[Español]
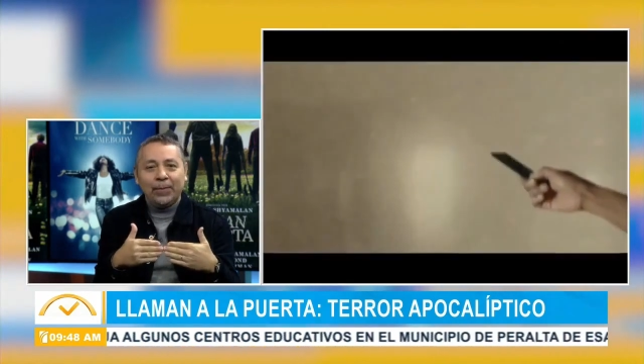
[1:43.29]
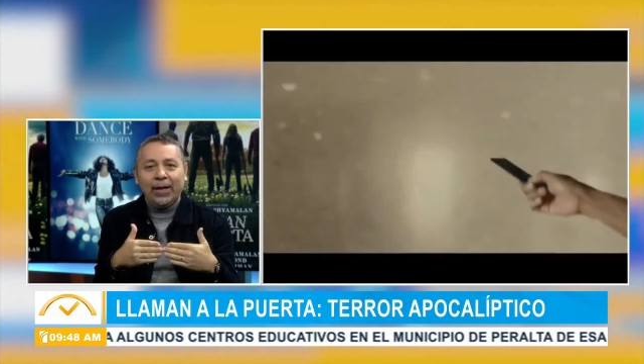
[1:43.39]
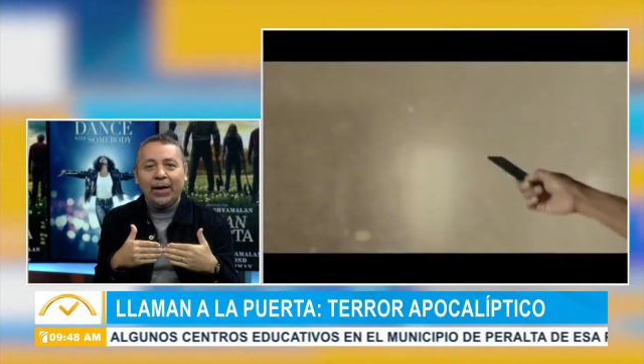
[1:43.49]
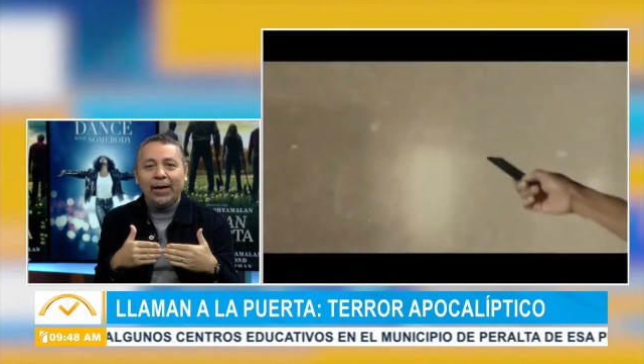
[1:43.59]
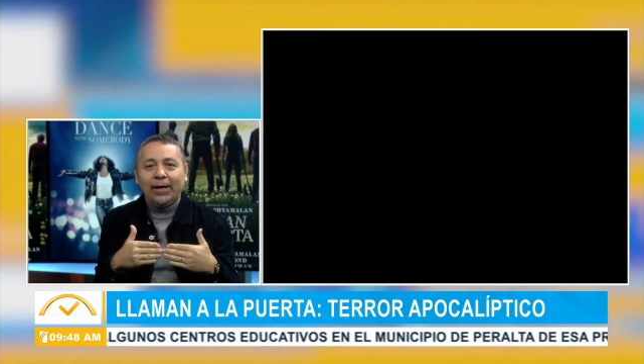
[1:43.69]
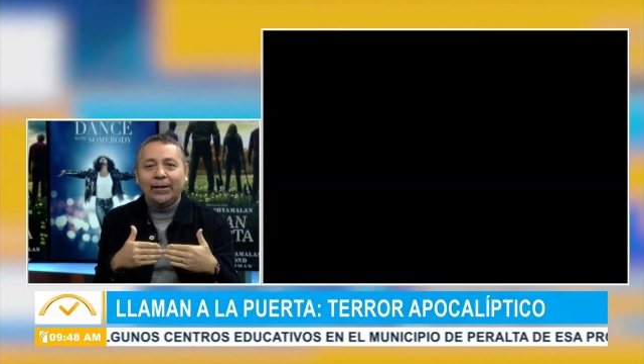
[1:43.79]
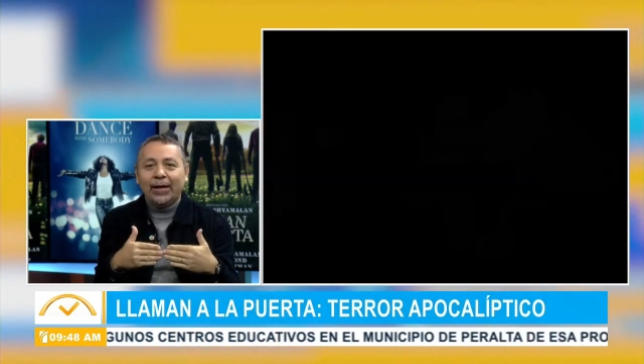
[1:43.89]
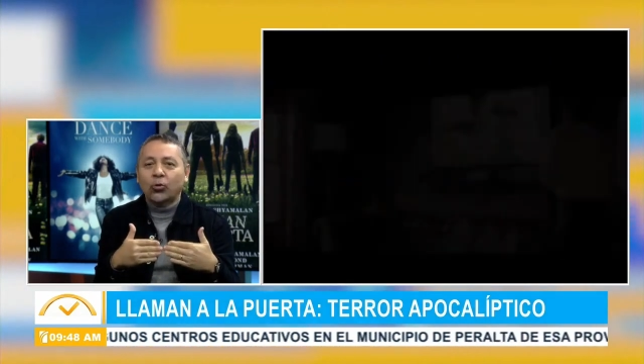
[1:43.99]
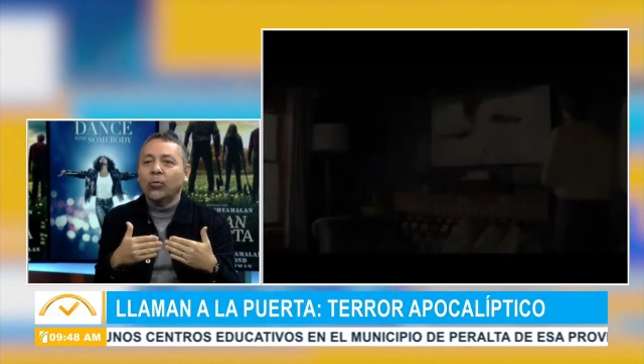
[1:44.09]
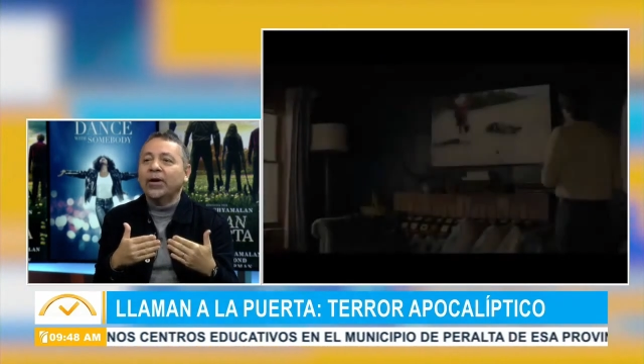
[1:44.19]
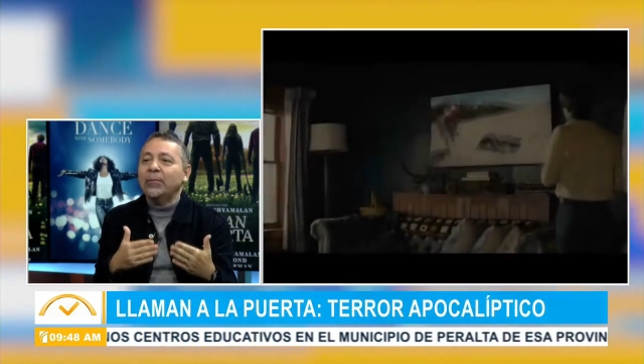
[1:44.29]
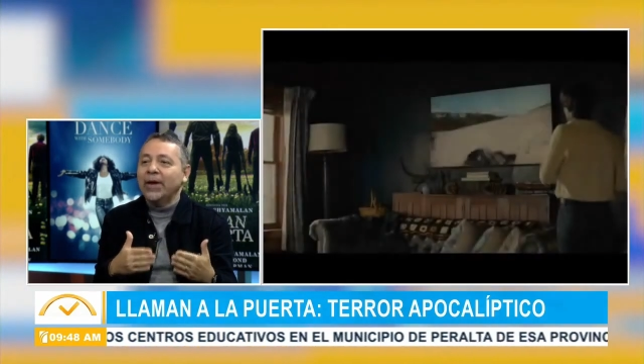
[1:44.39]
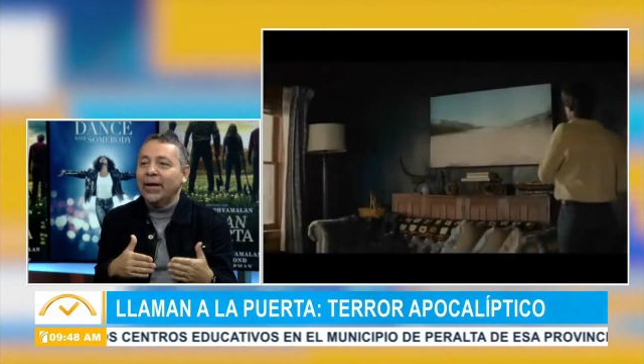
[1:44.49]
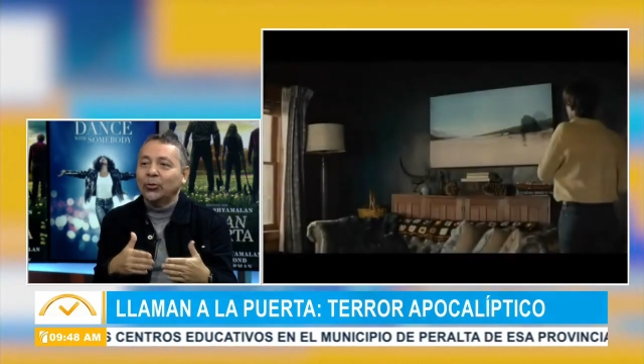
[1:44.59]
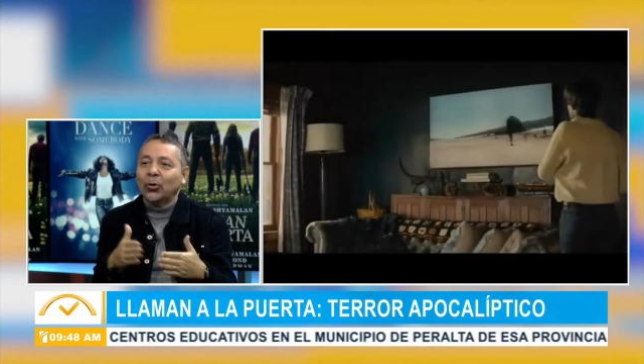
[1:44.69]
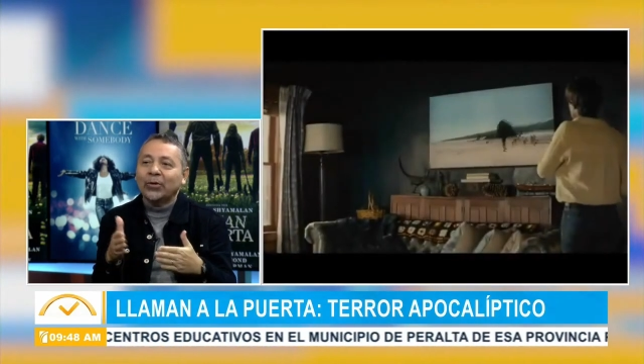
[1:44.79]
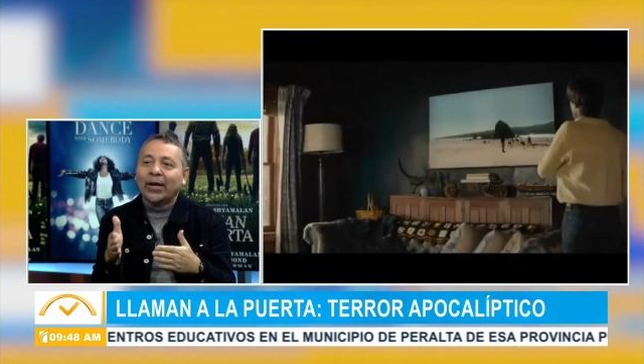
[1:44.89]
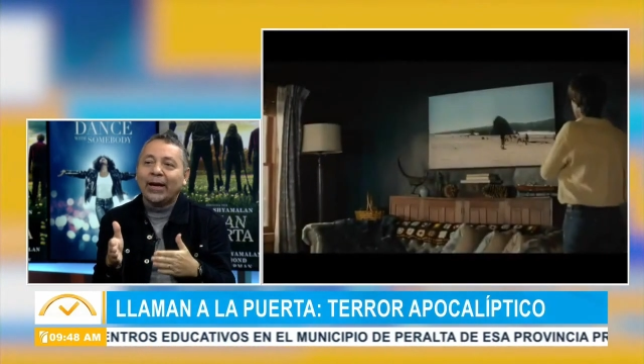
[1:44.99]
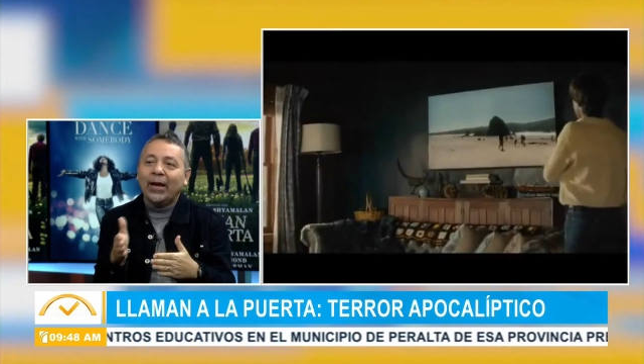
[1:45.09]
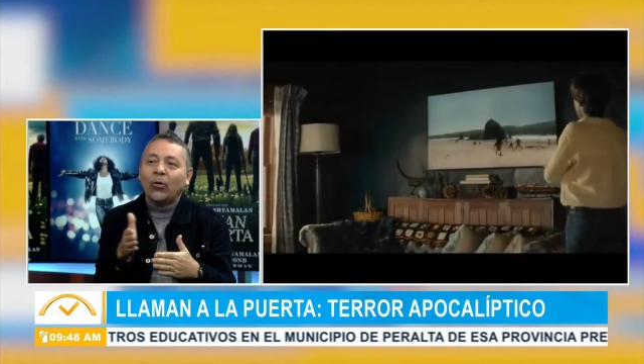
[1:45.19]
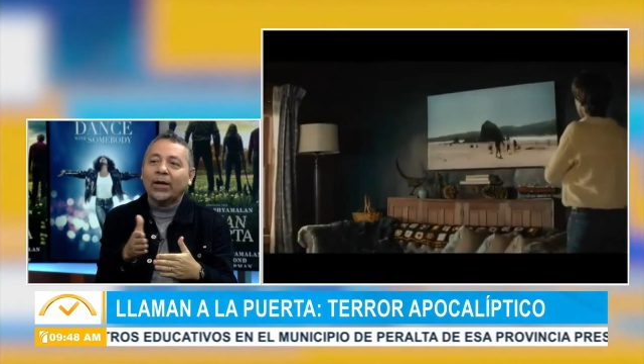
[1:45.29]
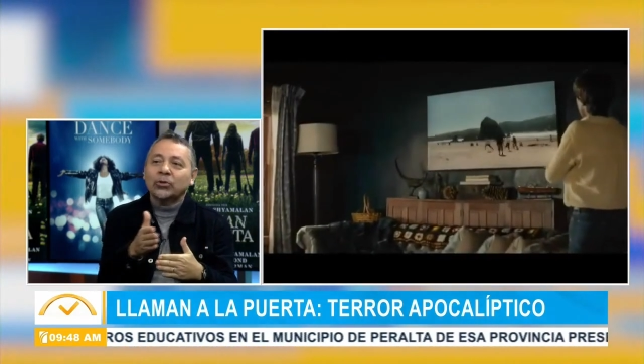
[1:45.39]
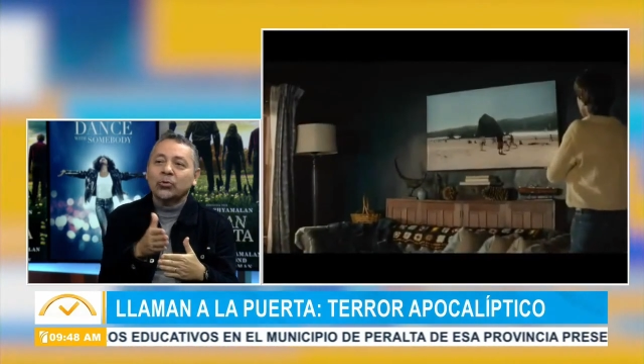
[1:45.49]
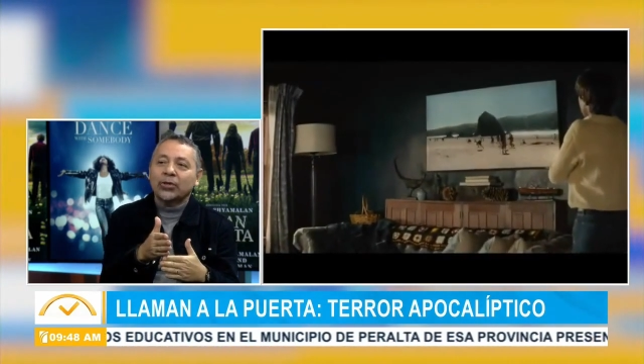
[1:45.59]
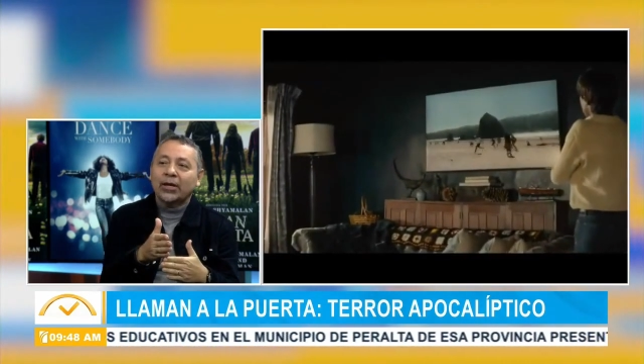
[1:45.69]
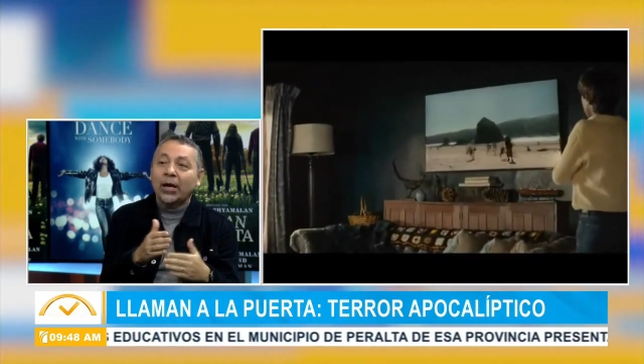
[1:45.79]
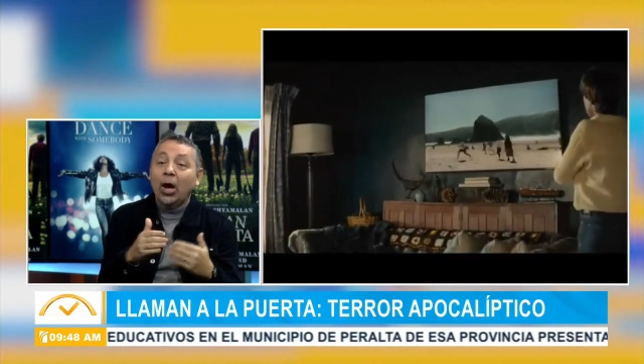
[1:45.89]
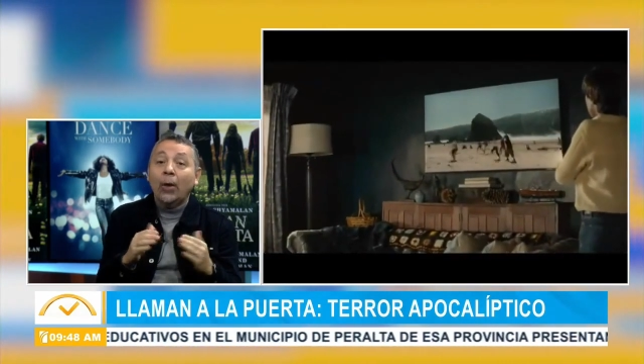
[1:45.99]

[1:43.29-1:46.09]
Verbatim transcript: de, descubrimiento de qué es lo que sucede,